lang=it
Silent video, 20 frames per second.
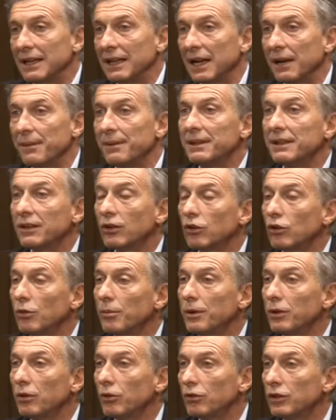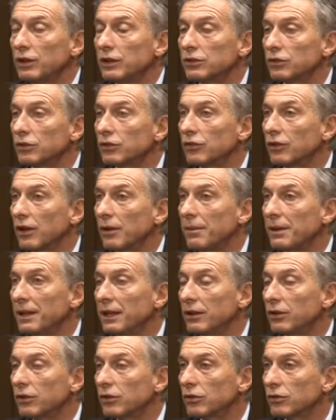Ma l'Argentina non è una squadra di
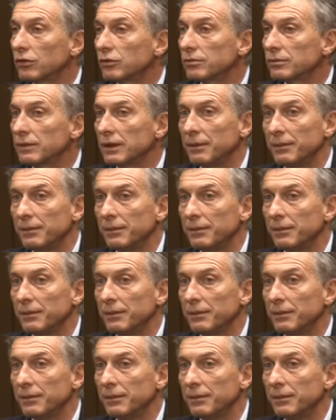calcio e il